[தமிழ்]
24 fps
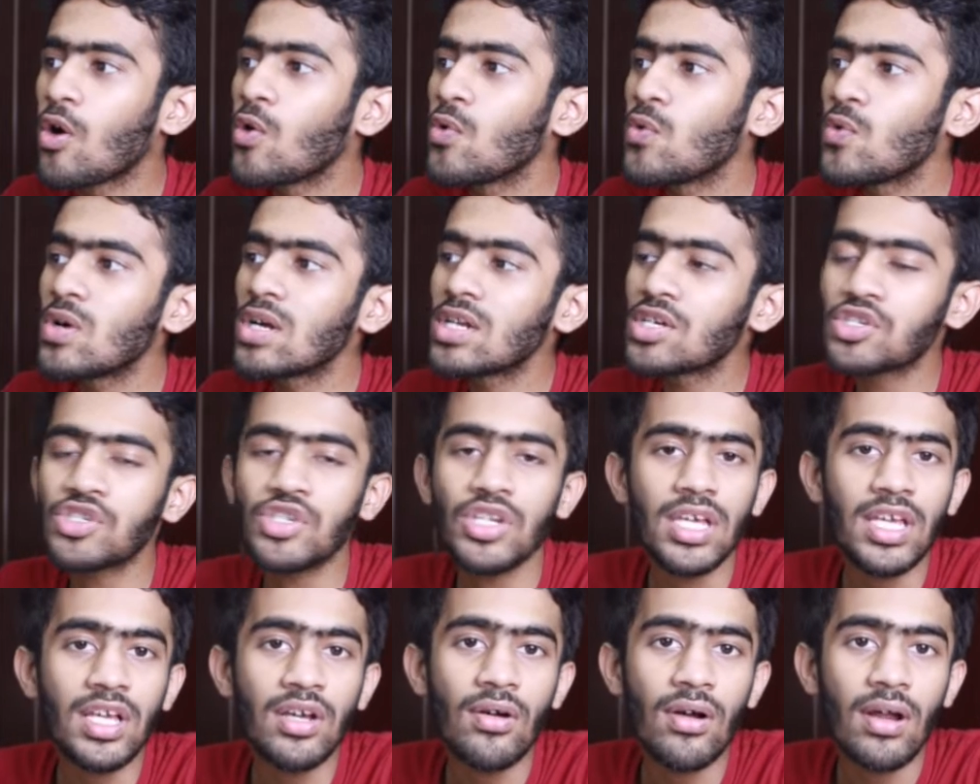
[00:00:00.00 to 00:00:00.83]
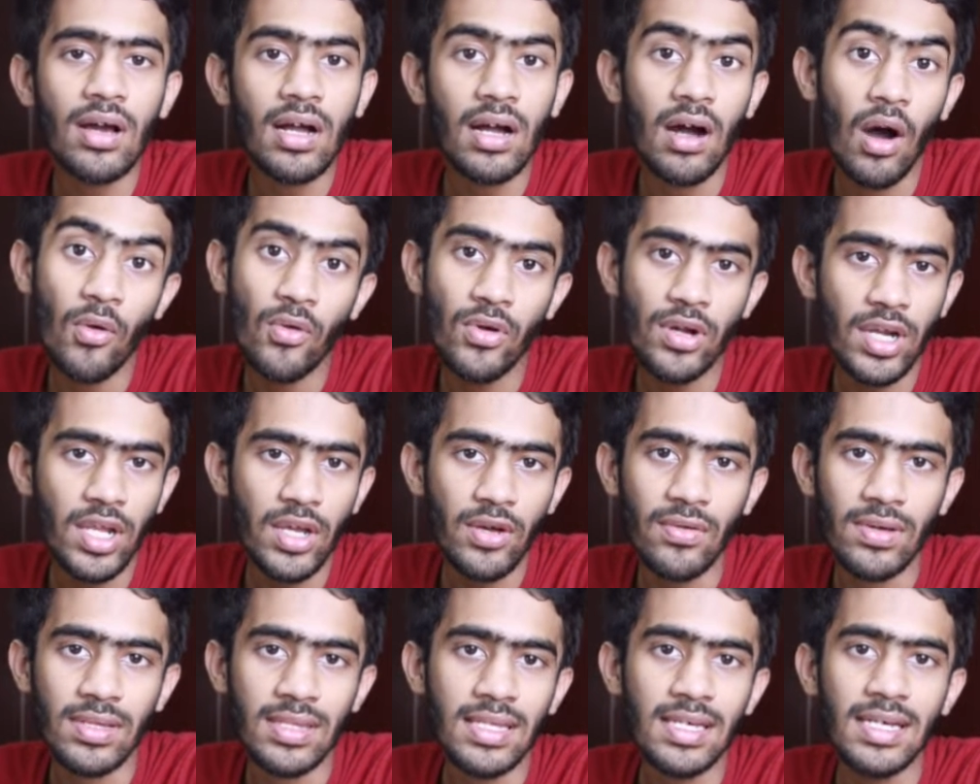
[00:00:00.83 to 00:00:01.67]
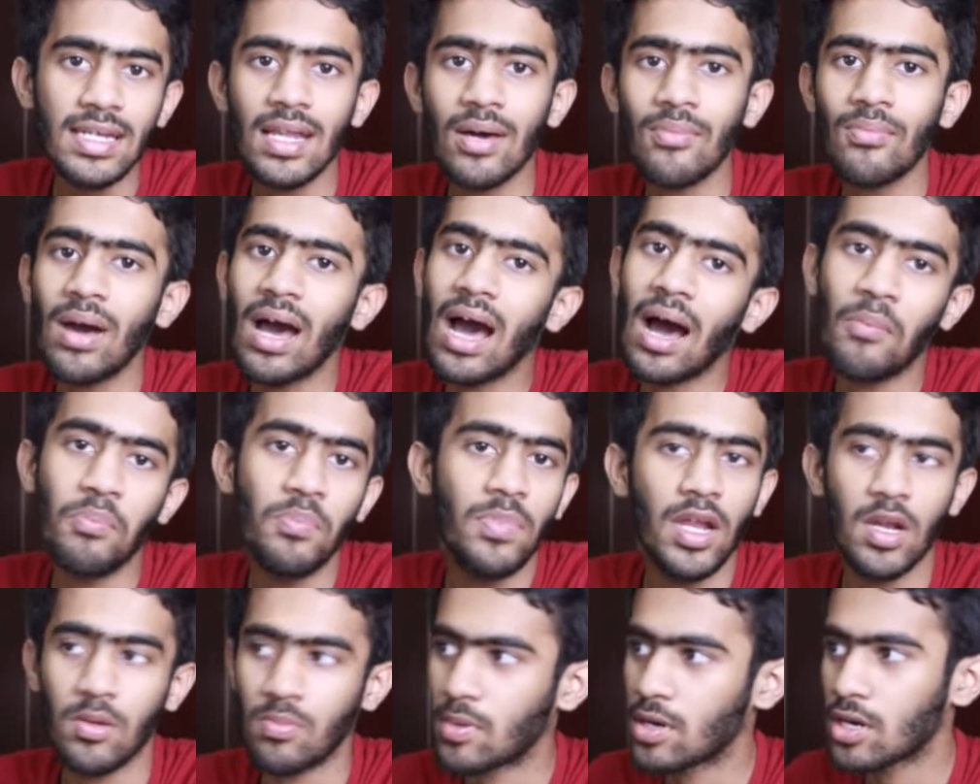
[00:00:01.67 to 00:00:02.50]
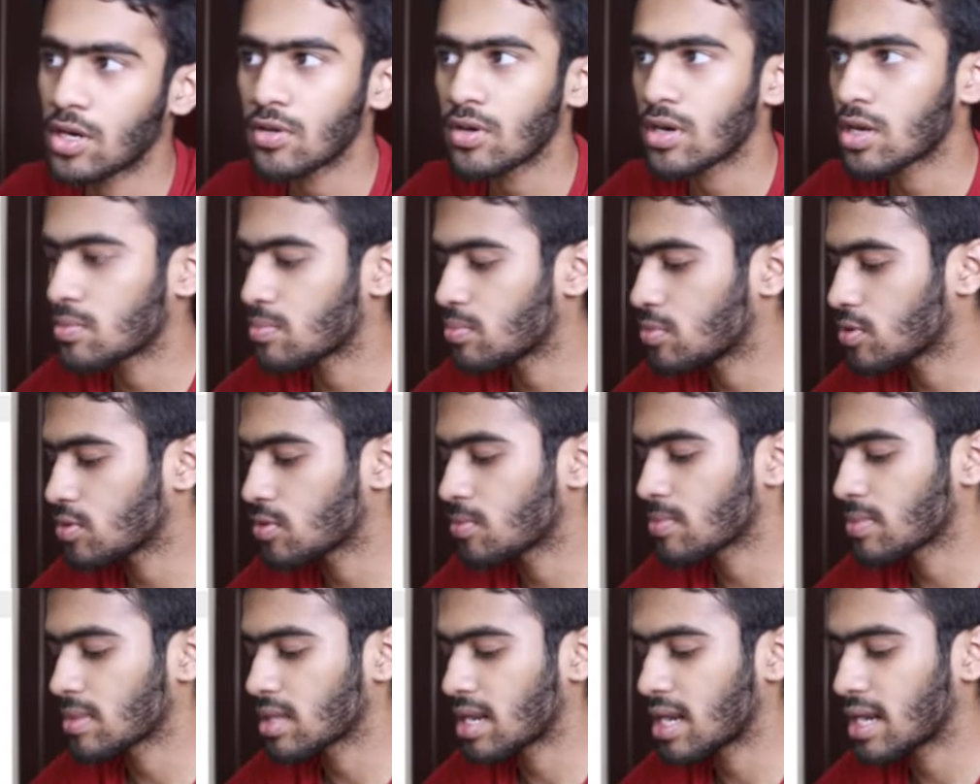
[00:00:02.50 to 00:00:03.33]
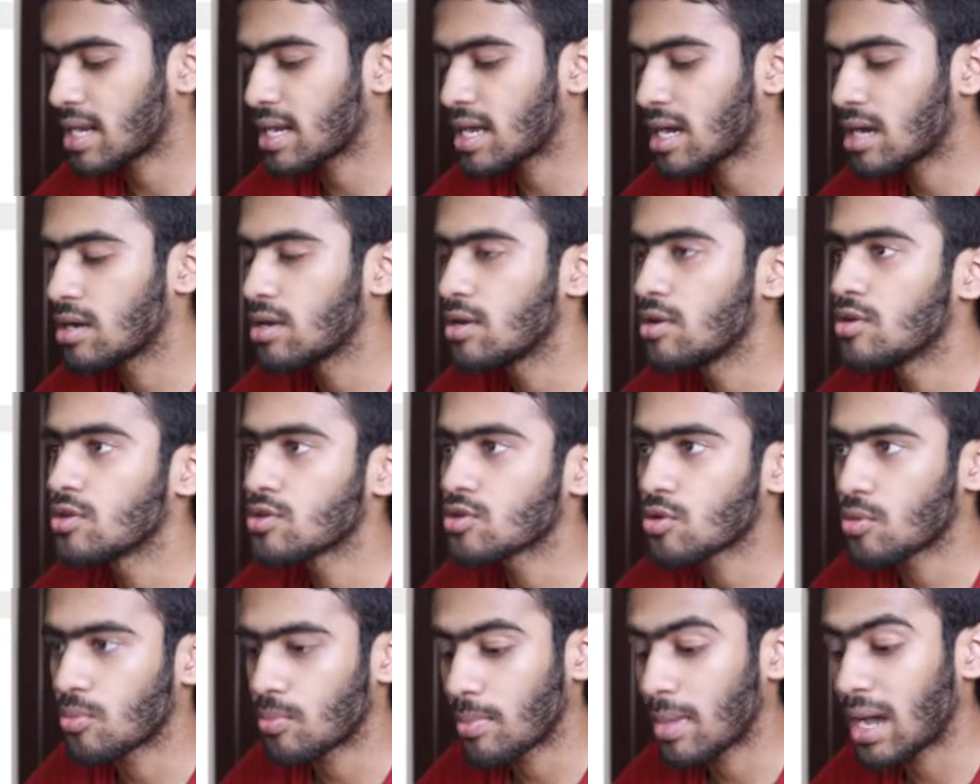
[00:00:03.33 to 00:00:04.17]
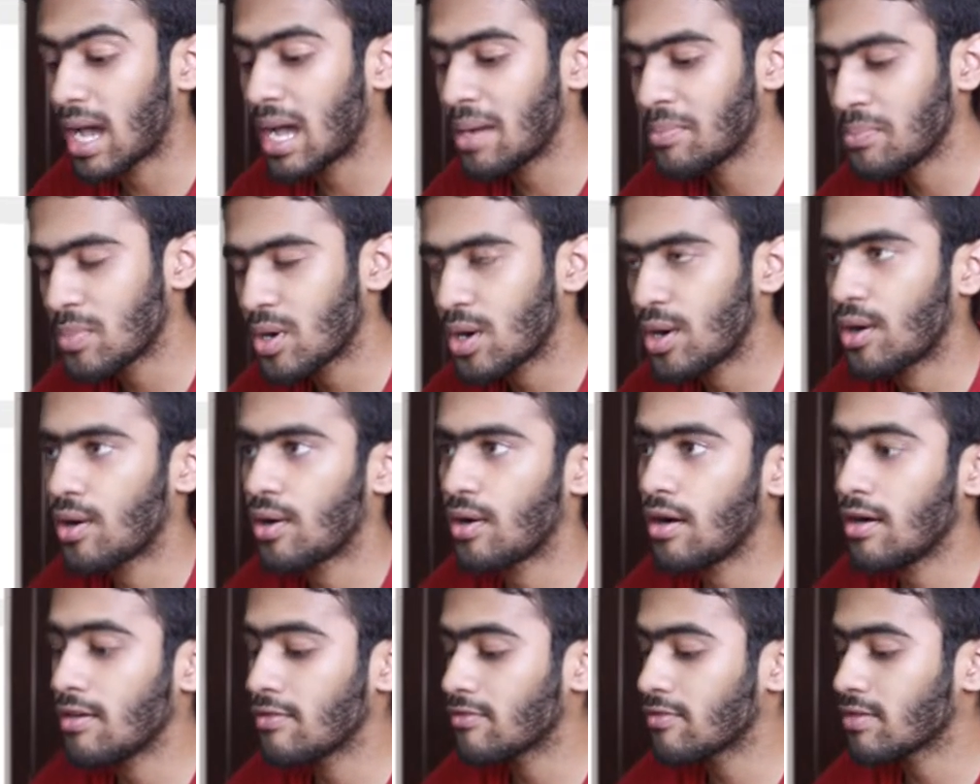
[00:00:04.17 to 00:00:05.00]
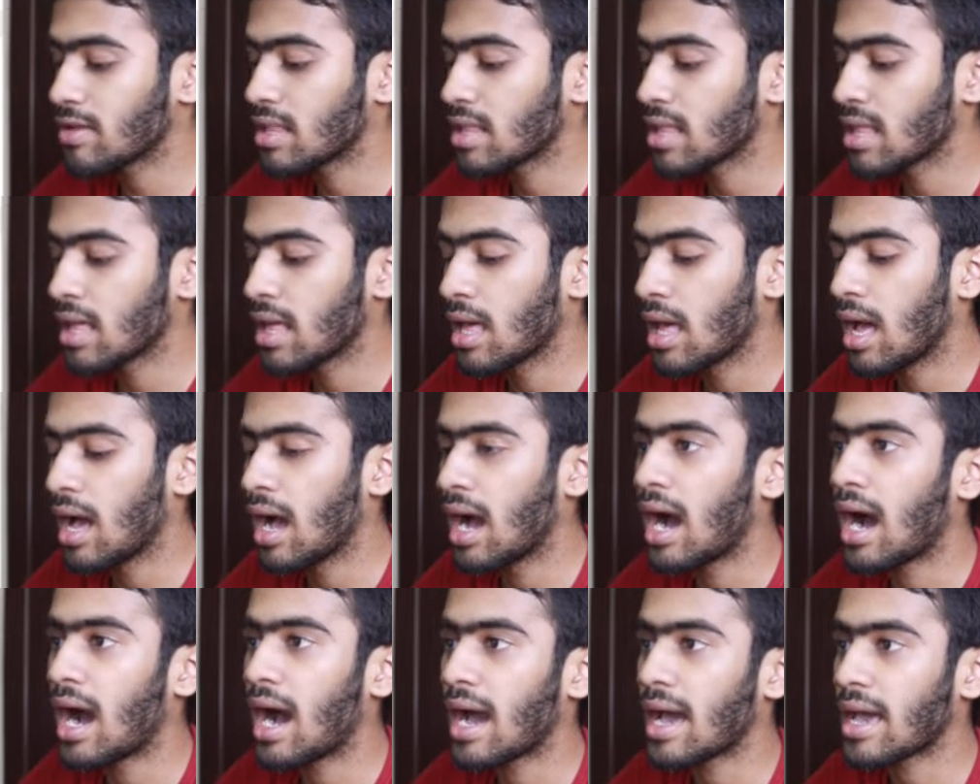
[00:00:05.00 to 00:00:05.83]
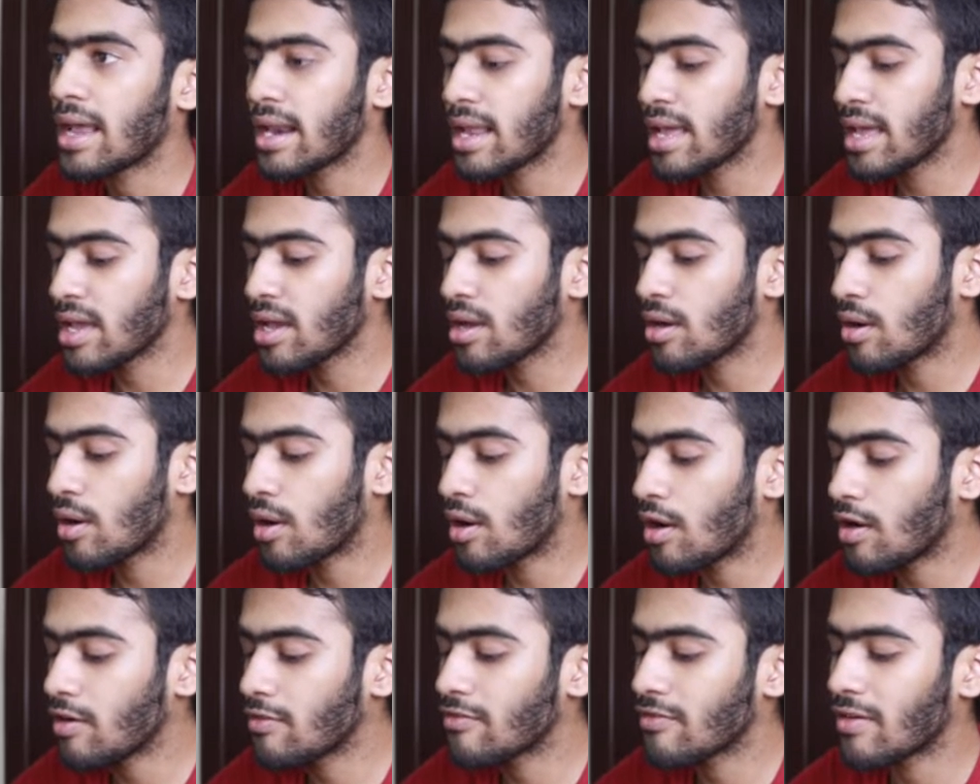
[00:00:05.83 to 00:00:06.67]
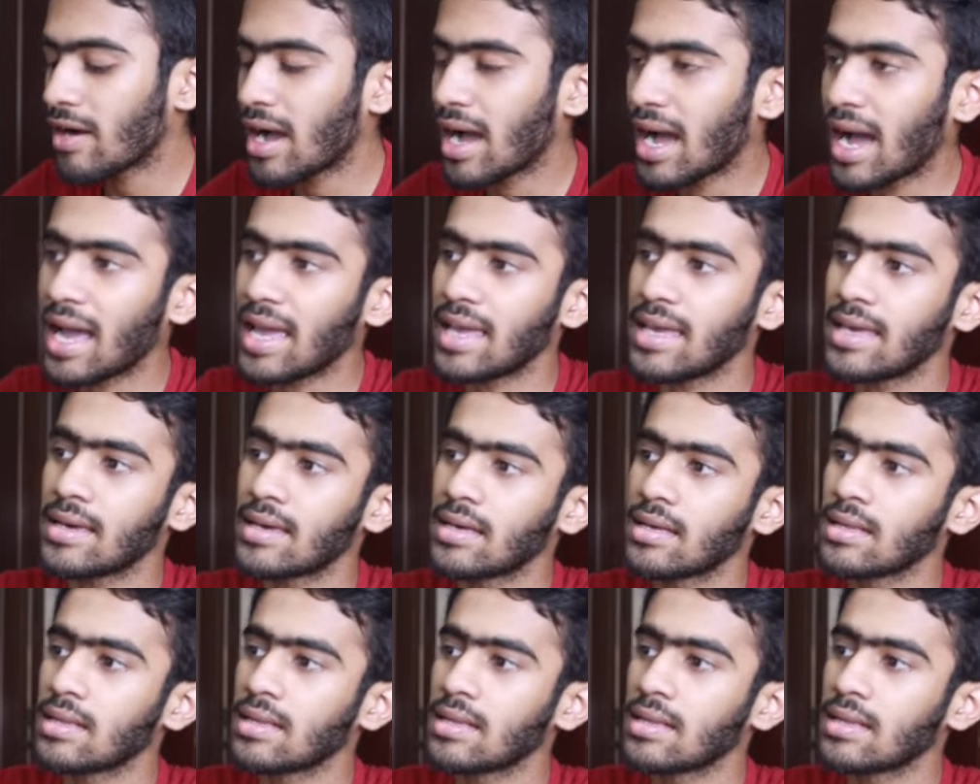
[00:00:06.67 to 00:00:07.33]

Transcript: ஒவ்வொரு ஸ்ட்ரிங்கோட கவுண்ட்டையும் வந்து நம்ம அப்டேட் பண்ணிட்டு வர போகிறோம் ரைட்டா ஸோ மேப் ஆஃப் அரே ஆஃப் ஐ